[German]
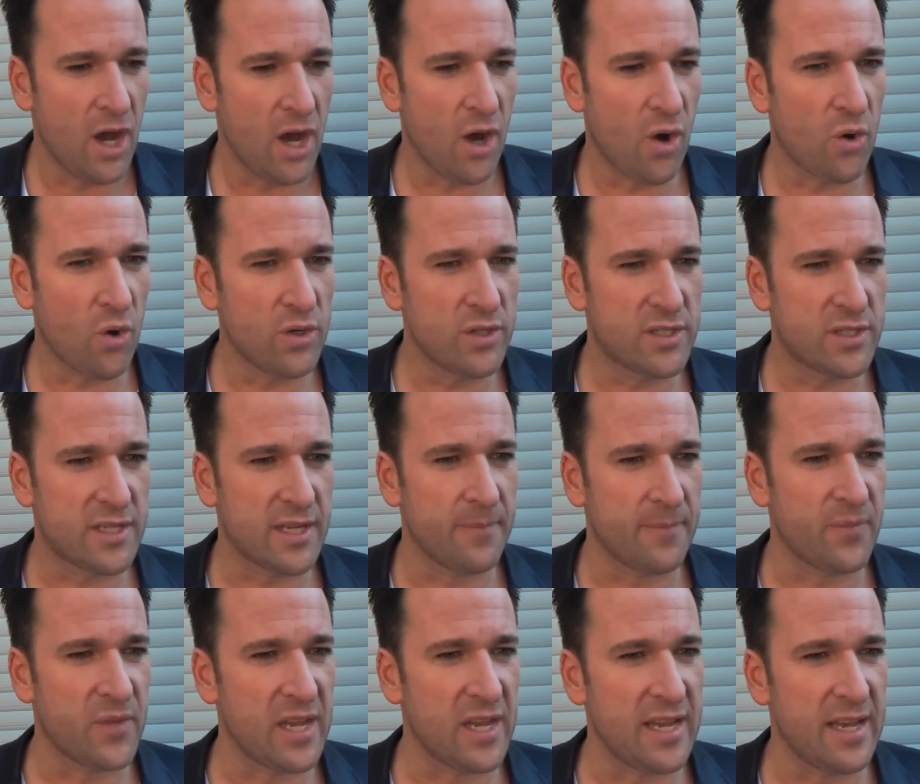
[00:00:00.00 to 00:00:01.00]
Mhm. und
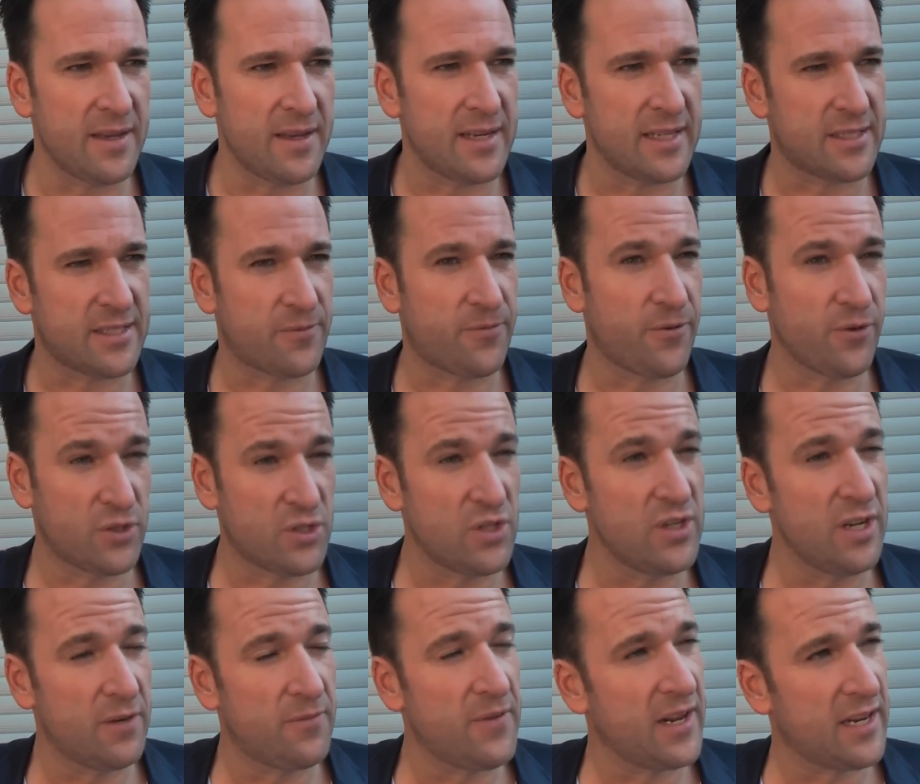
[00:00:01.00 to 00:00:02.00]
äh, das
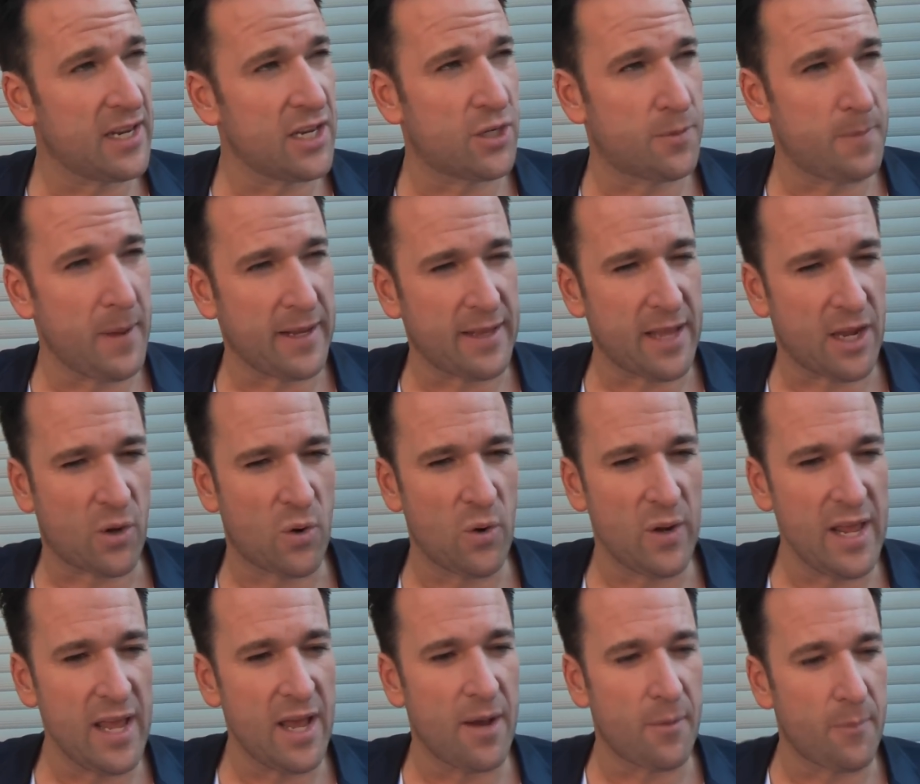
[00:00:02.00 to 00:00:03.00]
funktioniert wirklich
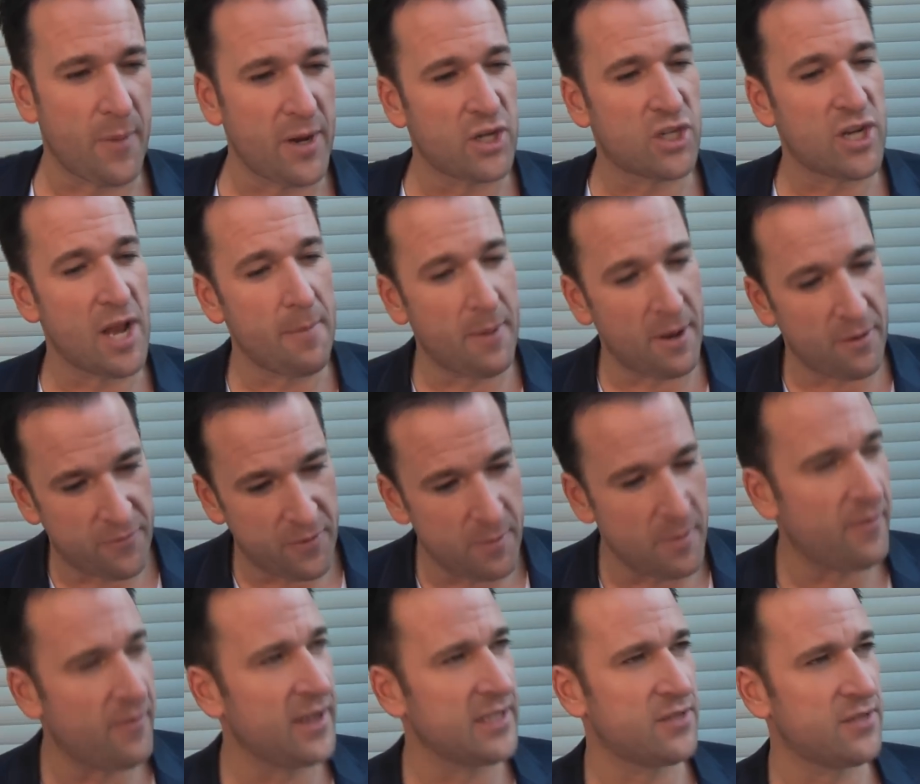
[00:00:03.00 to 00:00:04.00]
spektakulär. Meine
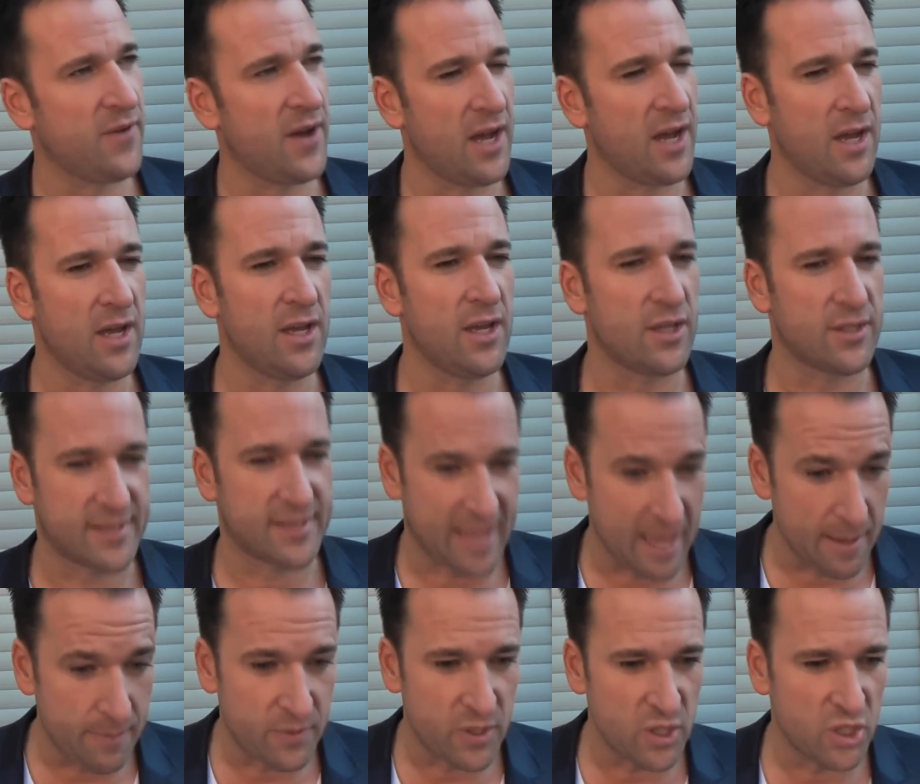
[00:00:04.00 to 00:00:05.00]
Schallplattenfirma war zwar
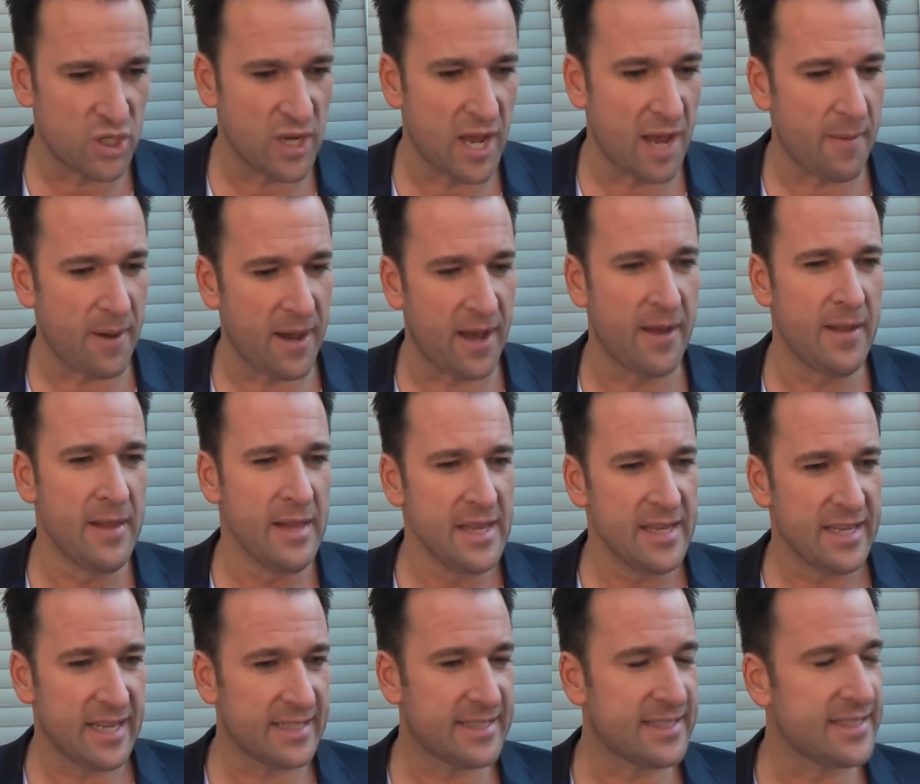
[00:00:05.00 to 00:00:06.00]
skeptisch, aber
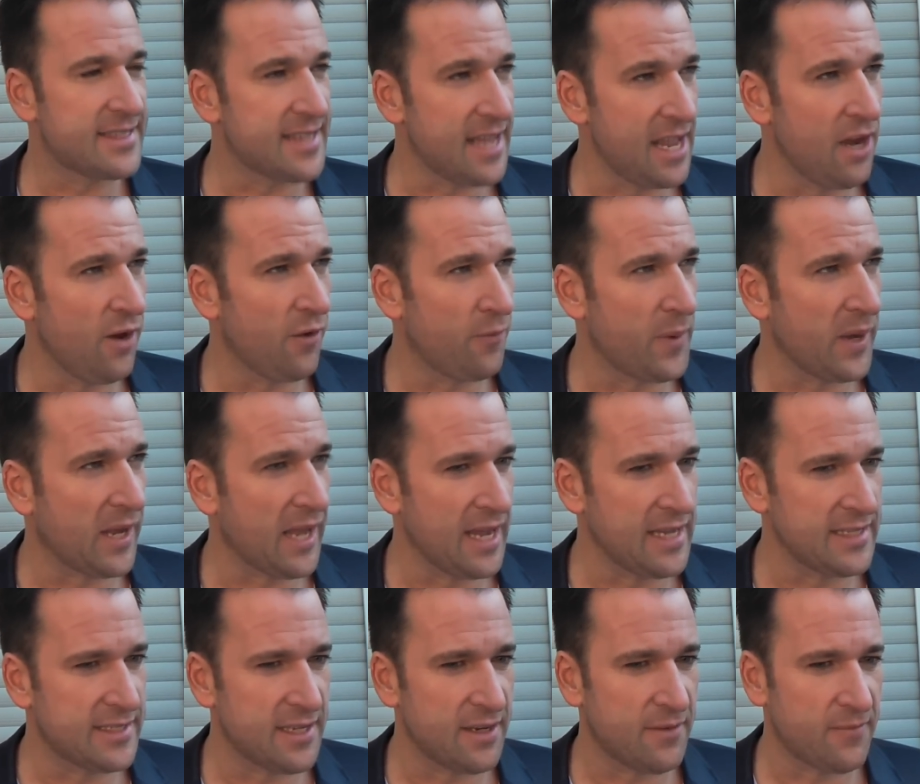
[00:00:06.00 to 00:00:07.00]
jetzt sind sie hell auf
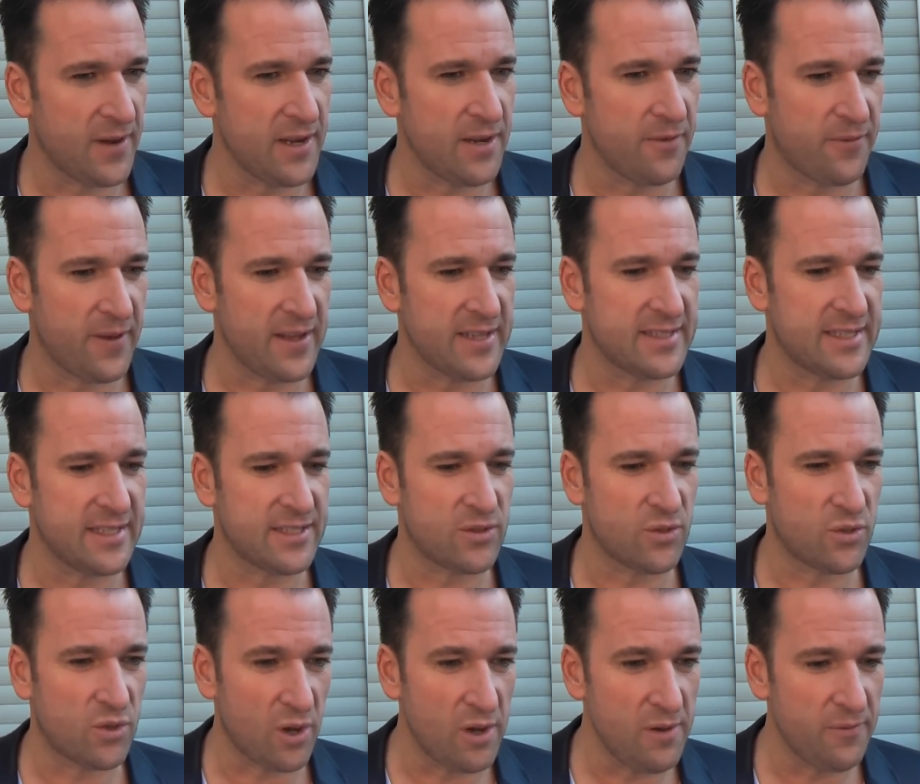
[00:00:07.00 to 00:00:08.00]
begeistert, weil die Fans das
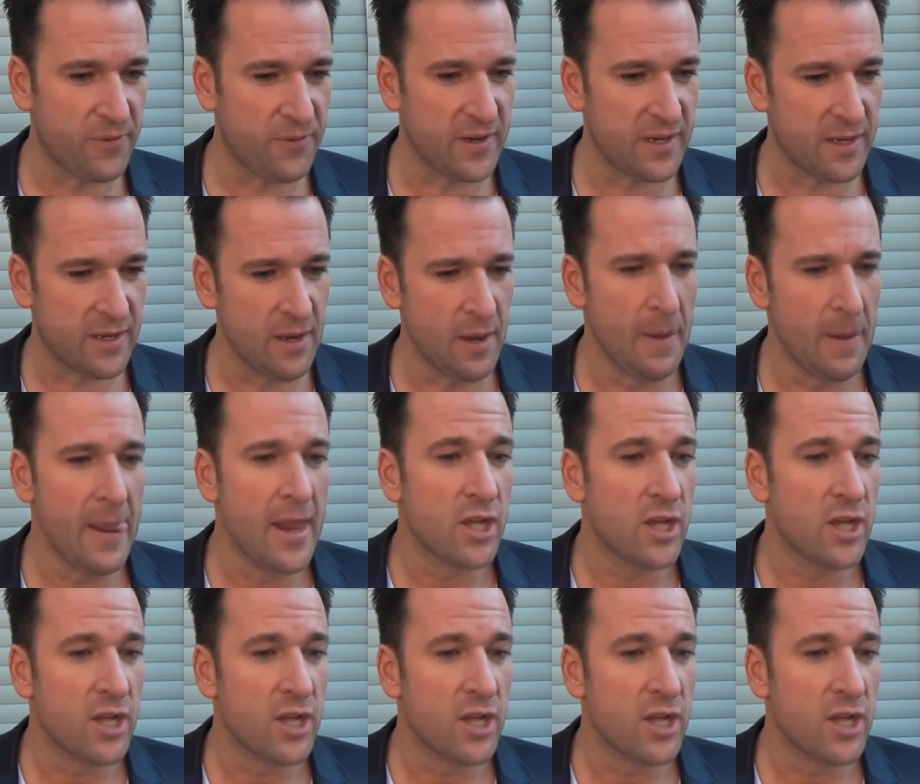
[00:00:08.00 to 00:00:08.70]
so toll finden.